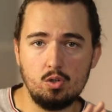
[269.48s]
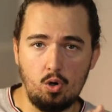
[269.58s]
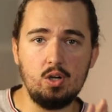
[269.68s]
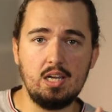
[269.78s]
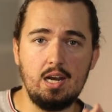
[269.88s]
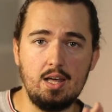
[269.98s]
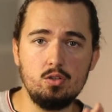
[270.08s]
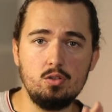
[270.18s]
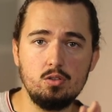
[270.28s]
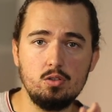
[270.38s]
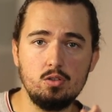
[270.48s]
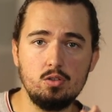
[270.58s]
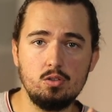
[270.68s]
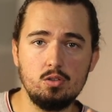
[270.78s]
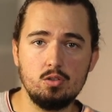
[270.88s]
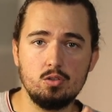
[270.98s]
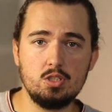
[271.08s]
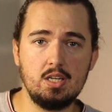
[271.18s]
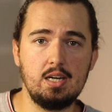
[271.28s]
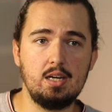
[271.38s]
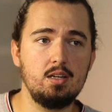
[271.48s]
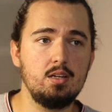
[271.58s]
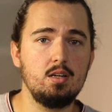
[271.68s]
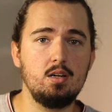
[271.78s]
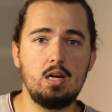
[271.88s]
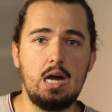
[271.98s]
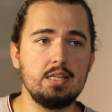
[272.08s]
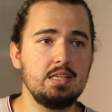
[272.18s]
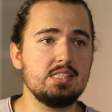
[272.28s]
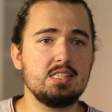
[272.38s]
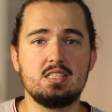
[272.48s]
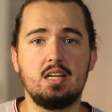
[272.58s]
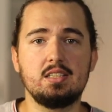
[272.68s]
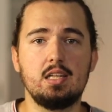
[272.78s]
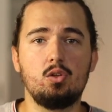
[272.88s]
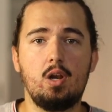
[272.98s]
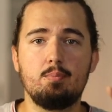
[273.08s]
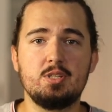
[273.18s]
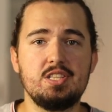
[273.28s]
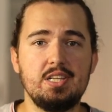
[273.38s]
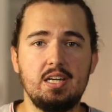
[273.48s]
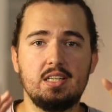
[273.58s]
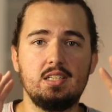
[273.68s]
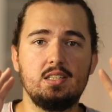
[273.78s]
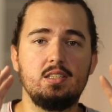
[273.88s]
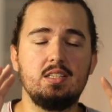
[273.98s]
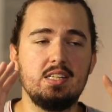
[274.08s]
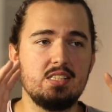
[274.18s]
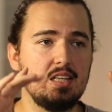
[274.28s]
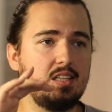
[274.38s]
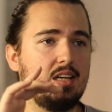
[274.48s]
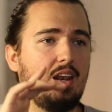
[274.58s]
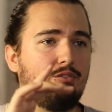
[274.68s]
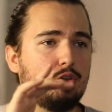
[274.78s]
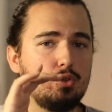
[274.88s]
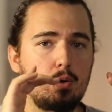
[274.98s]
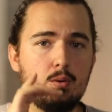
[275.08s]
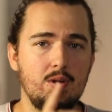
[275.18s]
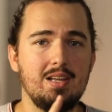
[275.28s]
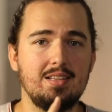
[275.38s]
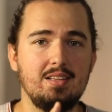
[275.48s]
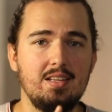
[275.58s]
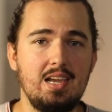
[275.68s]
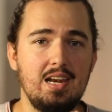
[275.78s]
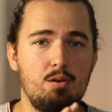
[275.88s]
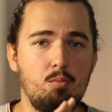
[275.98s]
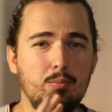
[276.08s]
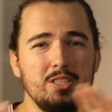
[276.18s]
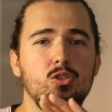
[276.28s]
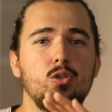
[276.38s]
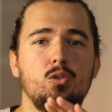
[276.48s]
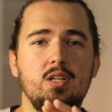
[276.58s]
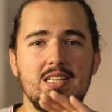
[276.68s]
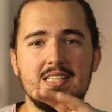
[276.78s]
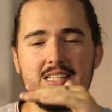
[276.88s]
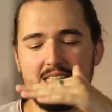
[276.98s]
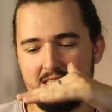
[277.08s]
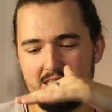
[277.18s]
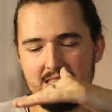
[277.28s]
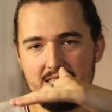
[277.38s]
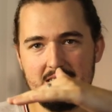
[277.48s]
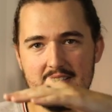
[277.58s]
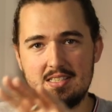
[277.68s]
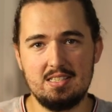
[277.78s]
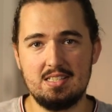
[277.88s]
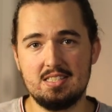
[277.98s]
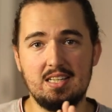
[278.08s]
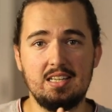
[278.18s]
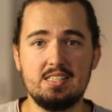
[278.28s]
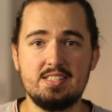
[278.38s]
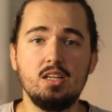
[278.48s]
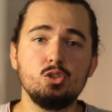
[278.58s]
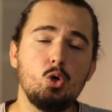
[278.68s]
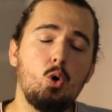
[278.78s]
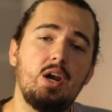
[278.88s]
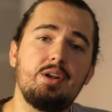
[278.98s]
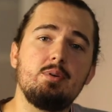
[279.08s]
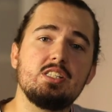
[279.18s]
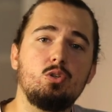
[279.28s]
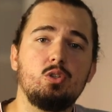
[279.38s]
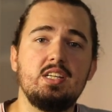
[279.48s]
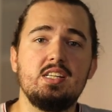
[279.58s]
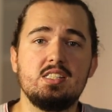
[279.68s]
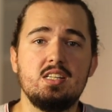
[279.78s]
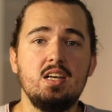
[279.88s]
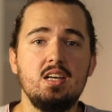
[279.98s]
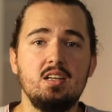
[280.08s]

congelado, o sea, alguien que está saltando a la piscina y quieres hacerle la foto en el momento en el que está en el salto o al revés, o quieres